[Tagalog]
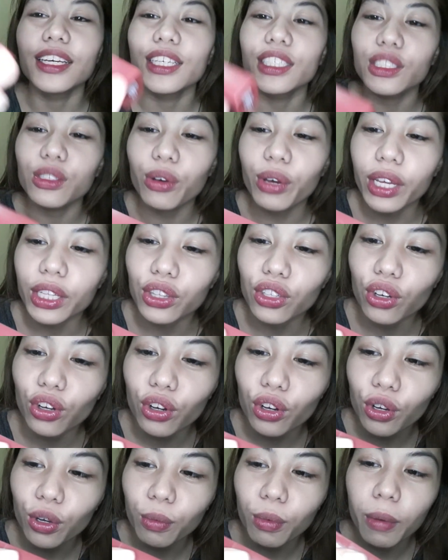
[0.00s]
So,
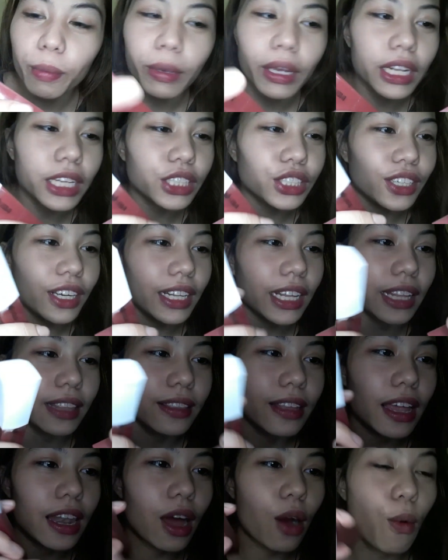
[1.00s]
ito, bumili siya ng
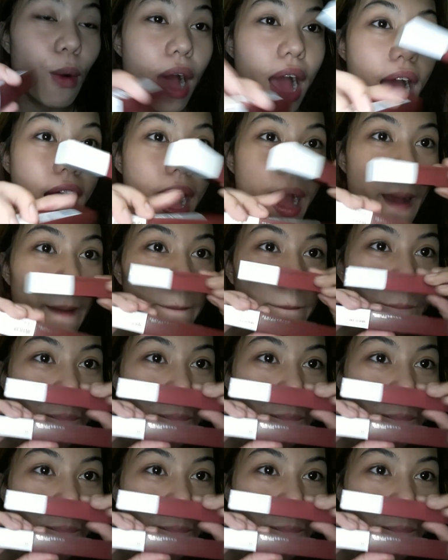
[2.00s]
dalawa.